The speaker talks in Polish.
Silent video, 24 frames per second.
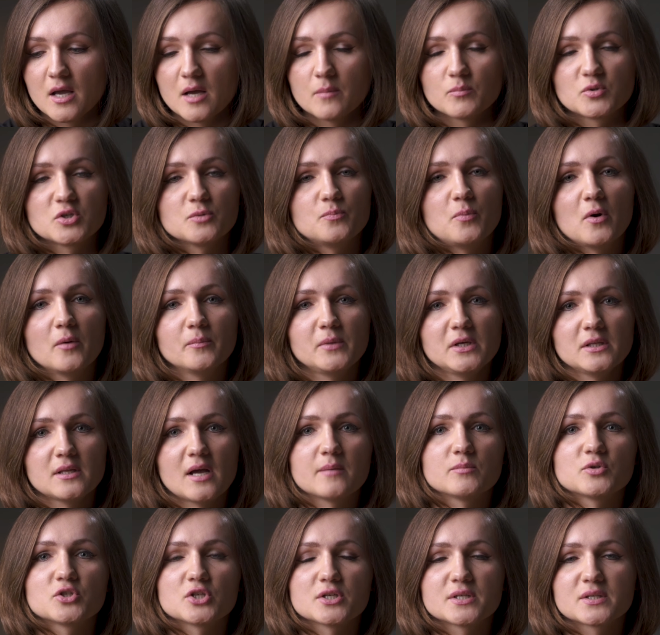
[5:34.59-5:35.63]

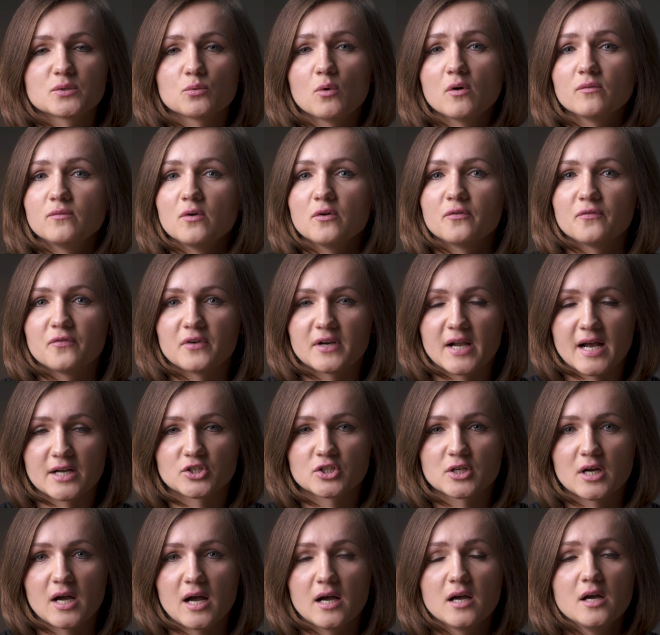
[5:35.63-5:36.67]
Przypominam, że słowo
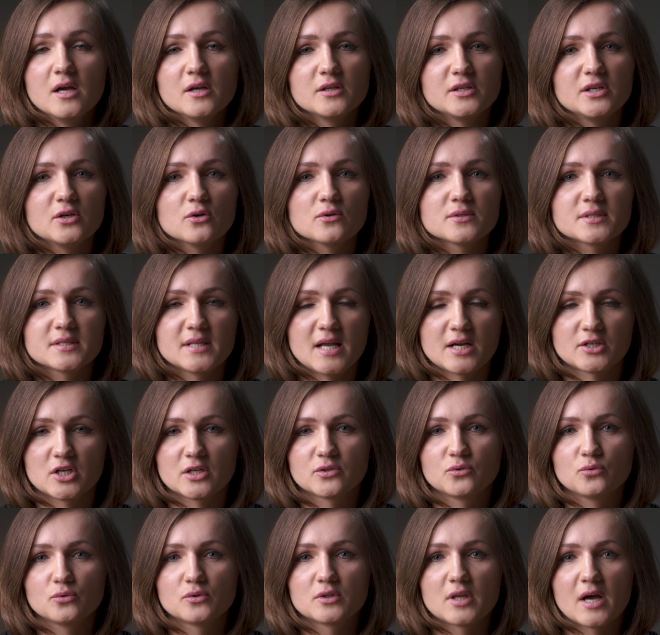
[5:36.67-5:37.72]
fraszka nie
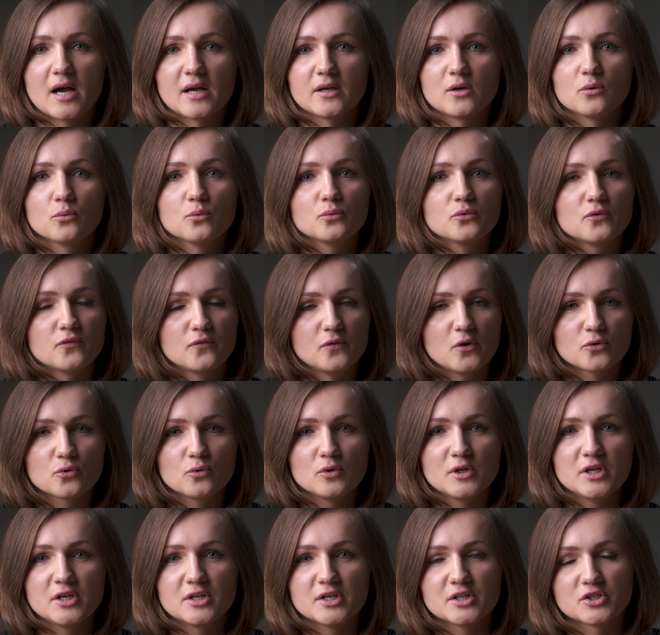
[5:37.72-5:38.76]
oznacza tutaj utworu
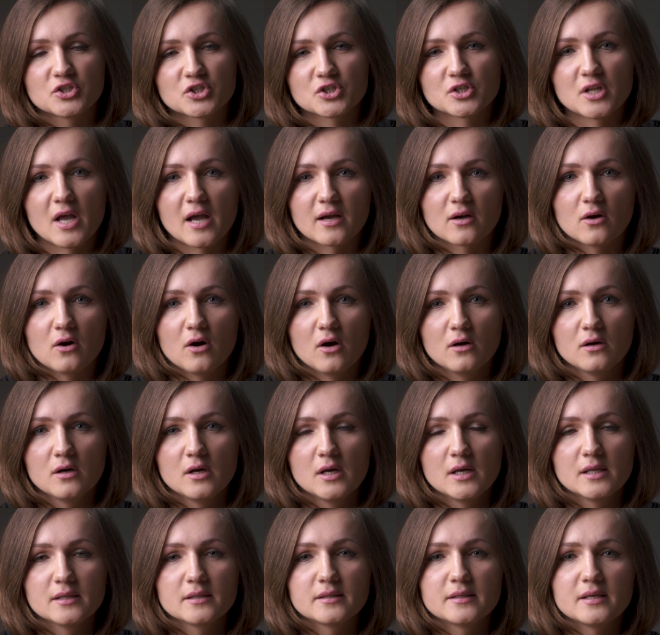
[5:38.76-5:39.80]
lirycznego,
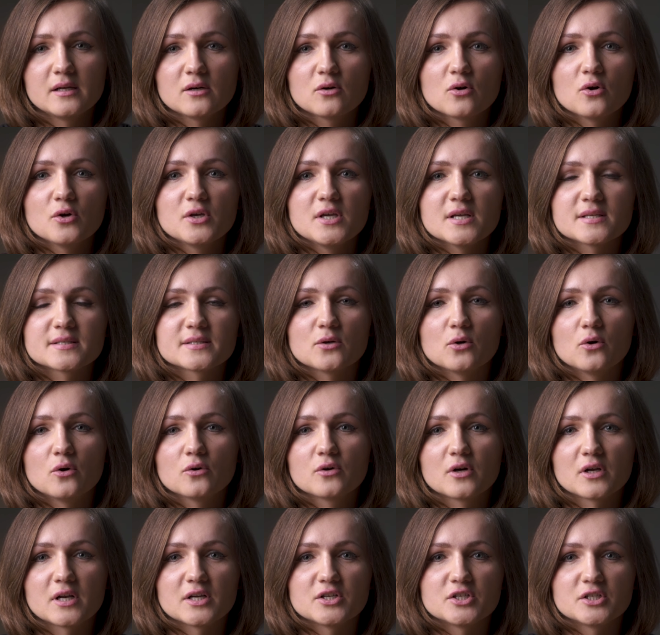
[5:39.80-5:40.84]
tylko jest
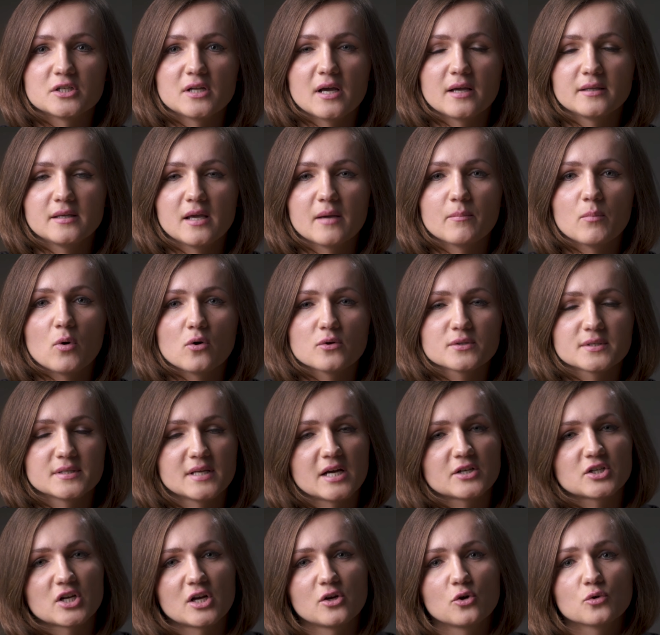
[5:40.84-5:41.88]
określeniem
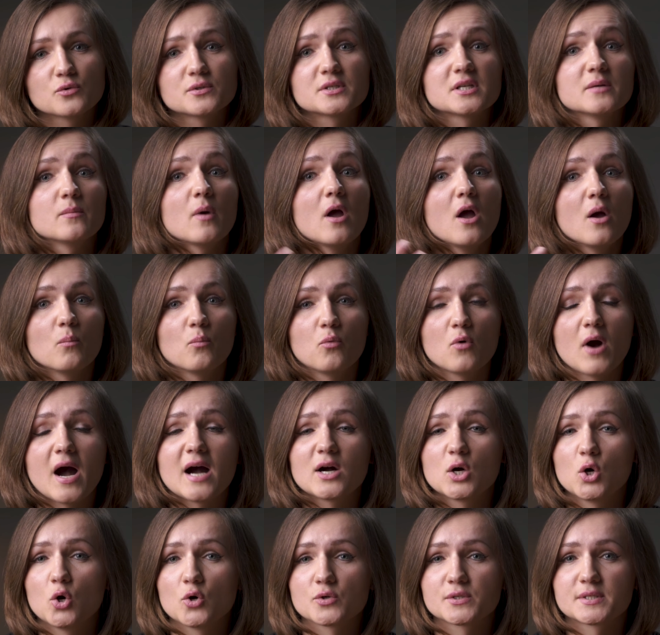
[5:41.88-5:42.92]
oznaczającym
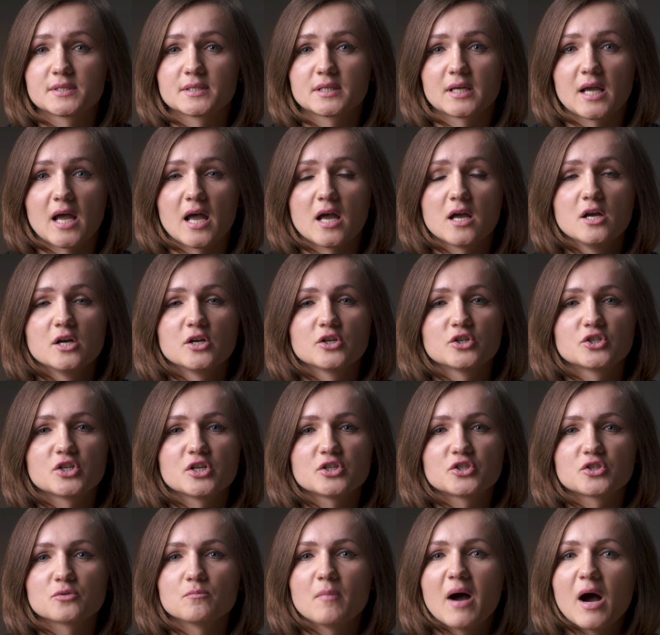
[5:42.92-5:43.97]
błahostkę,
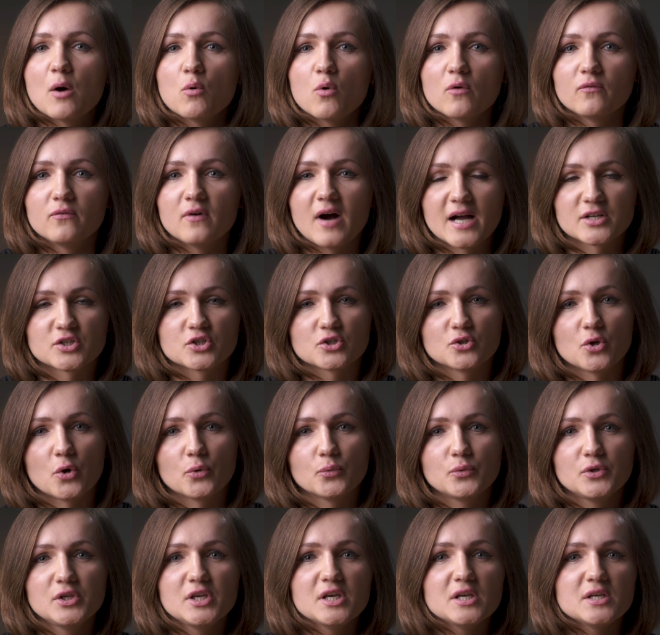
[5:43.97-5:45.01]
rzecz mało
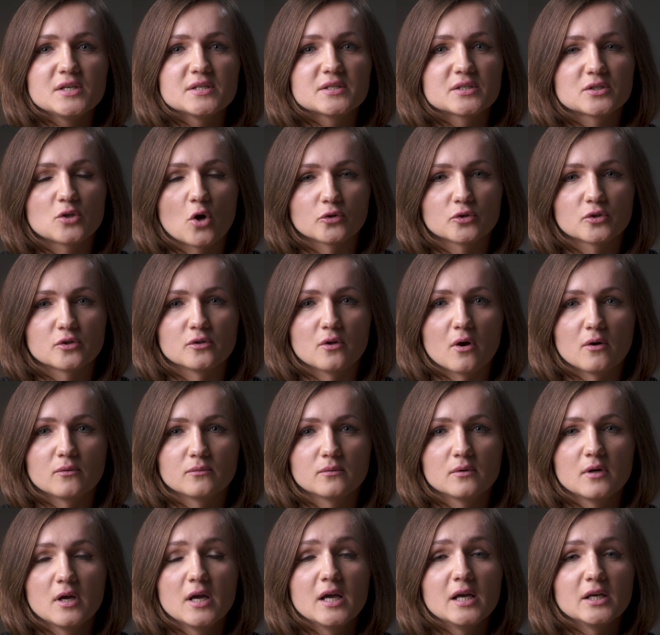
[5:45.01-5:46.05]
ważną,
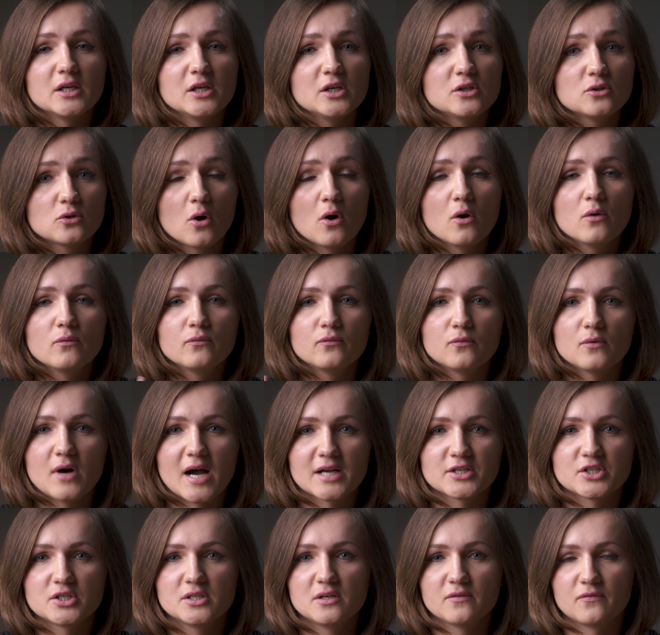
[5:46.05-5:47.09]
nieistotną. I tą
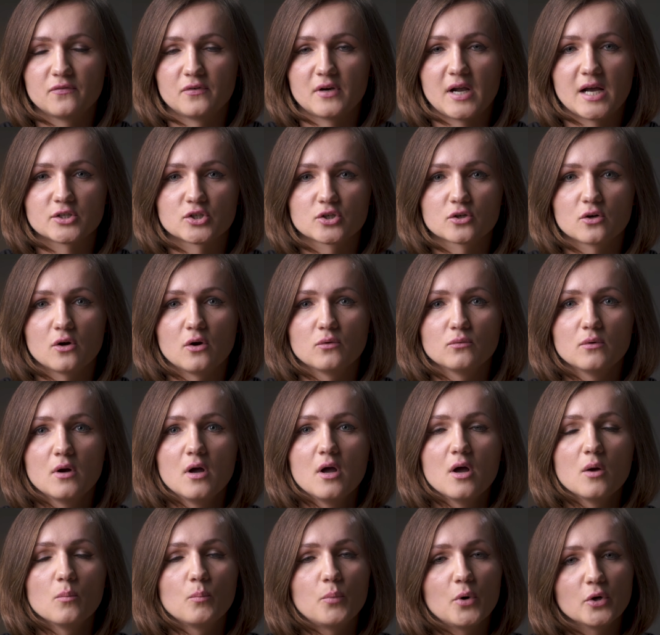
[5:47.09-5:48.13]
właśnie fraszką
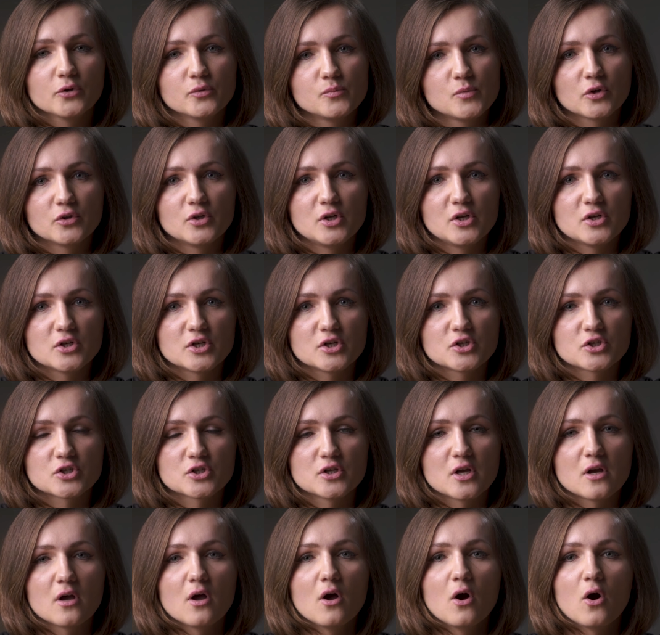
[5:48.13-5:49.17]
podmiot
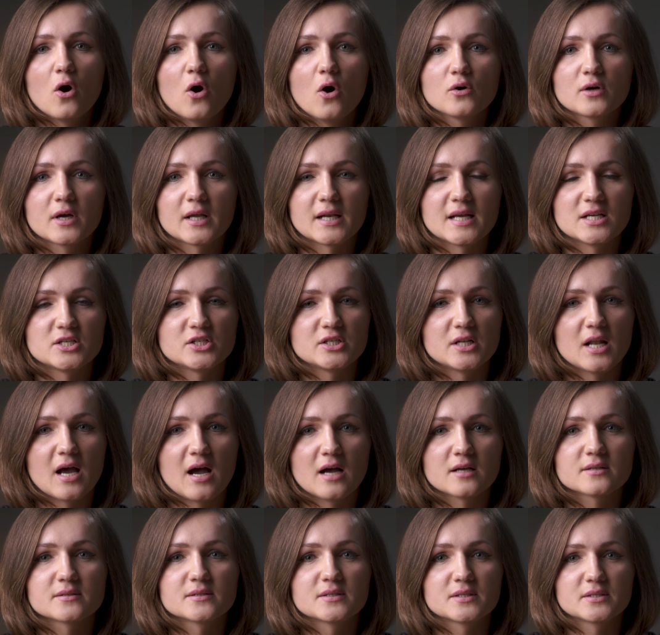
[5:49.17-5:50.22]
liryczny
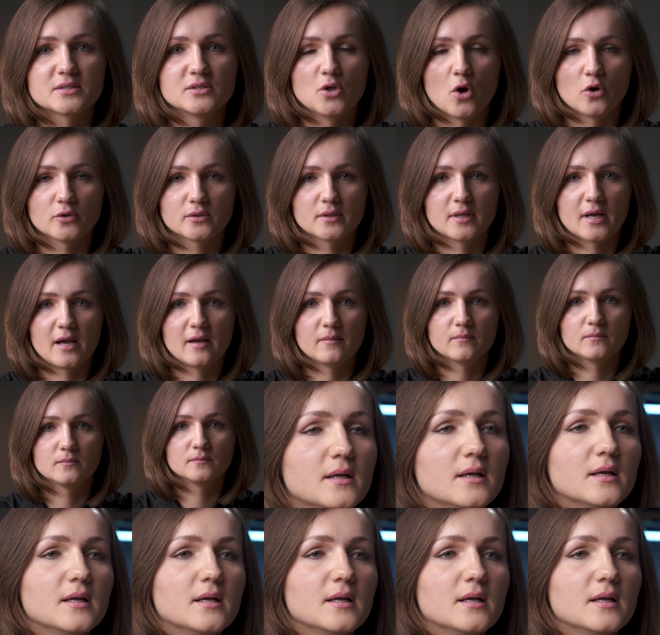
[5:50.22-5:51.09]
określa cnotę.